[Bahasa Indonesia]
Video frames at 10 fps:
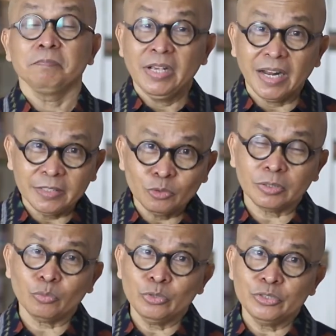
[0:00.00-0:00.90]
Bila itu
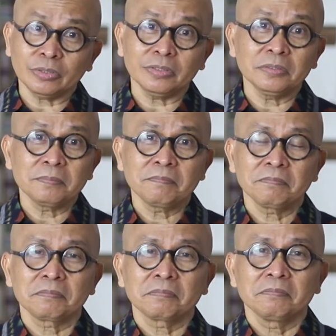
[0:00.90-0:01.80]
terwujud,
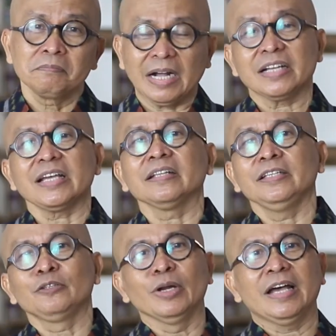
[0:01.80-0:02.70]
maka
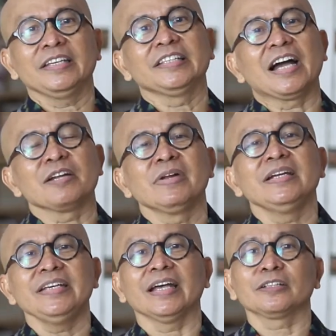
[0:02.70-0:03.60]
saat itulah kita akan
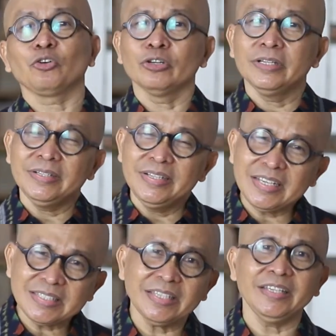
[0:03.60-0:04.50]
melihat
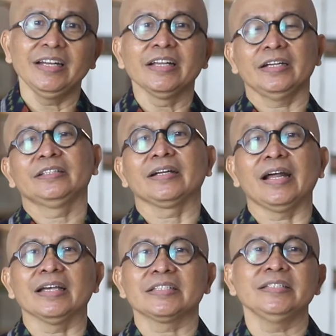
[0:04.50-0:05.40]
kondisi hilir
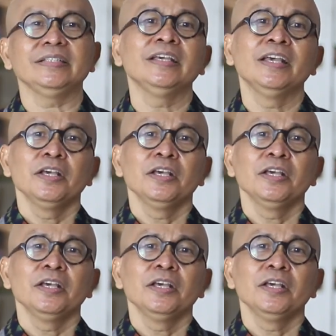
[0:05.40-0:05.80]
literasi,